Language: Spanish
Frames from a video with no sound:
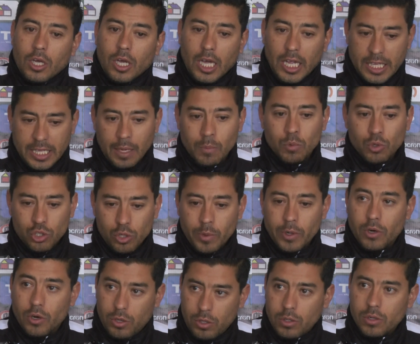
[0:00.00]
Está mucho
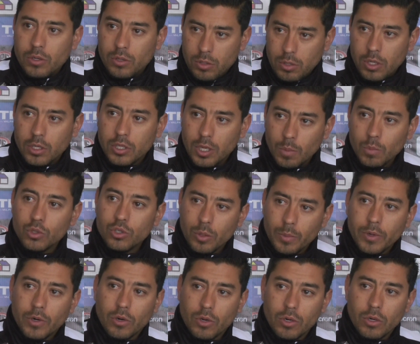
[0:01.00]
mejor, está mucho
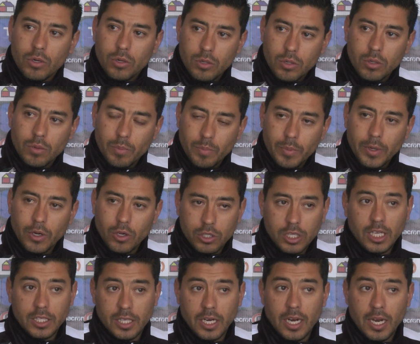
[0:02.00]
mejor. Pero
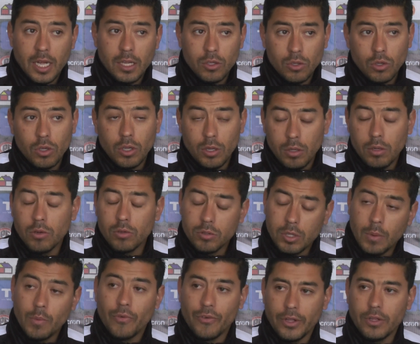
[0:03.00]
está entrenando y lo
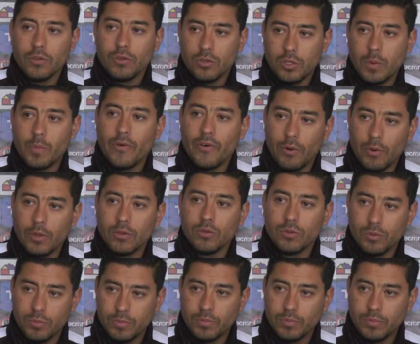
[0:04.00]
estamos viendo, estamos evaluando.